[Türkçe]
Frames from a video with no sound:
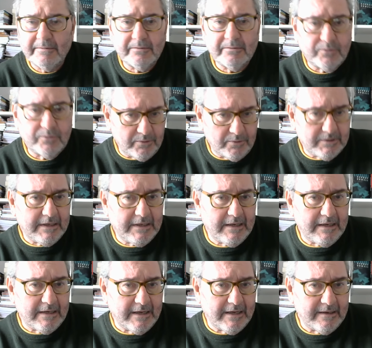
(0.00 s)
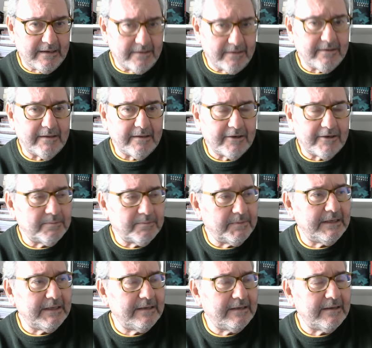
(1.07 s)
Türkiye ile
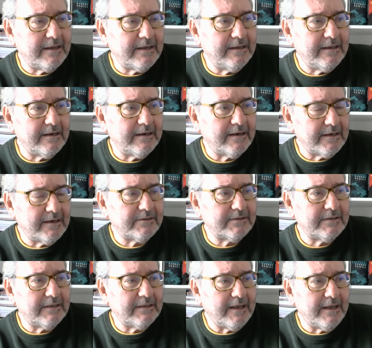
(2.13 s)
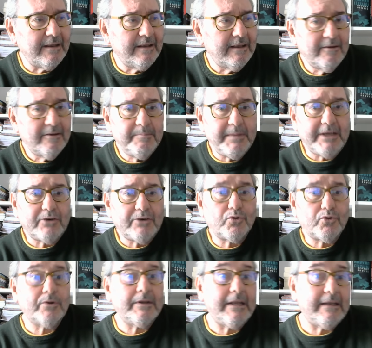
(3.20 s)
yakınlaşma nedenleri arasında
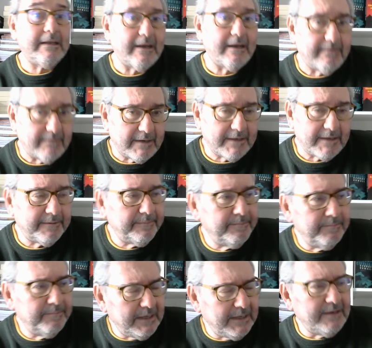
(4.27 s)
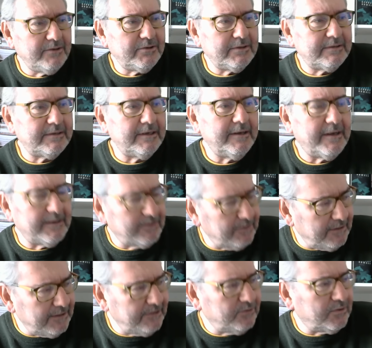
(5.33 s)
birçok neden var. Birincisi
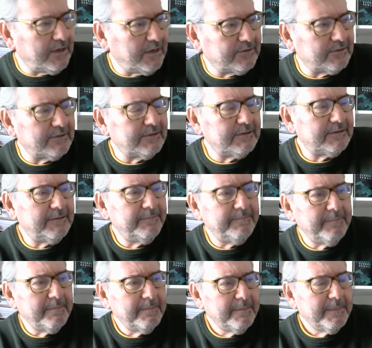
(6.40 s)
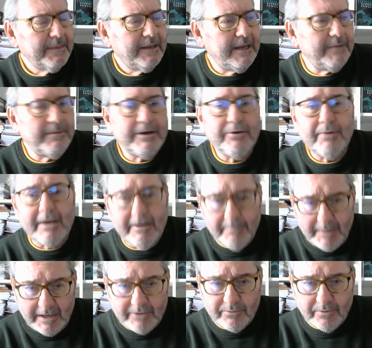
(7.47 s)
hatırlayacaksınız Emmanuel
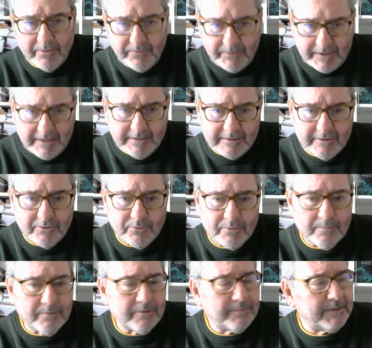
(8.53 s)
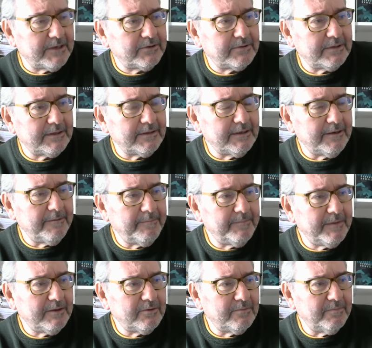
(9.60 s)
Macron Fransa Cumhurbaşkanı
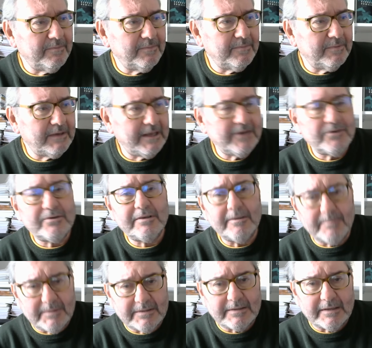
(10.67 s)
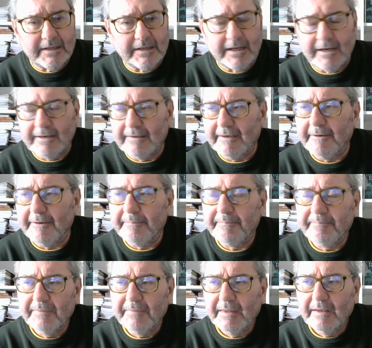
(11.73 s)
geçtiğimiz yıllarda
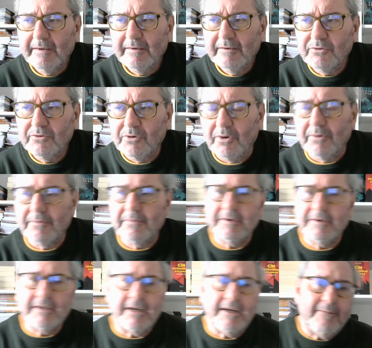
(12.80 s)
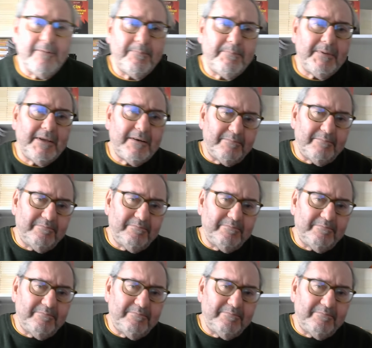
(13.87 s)
çok garip bir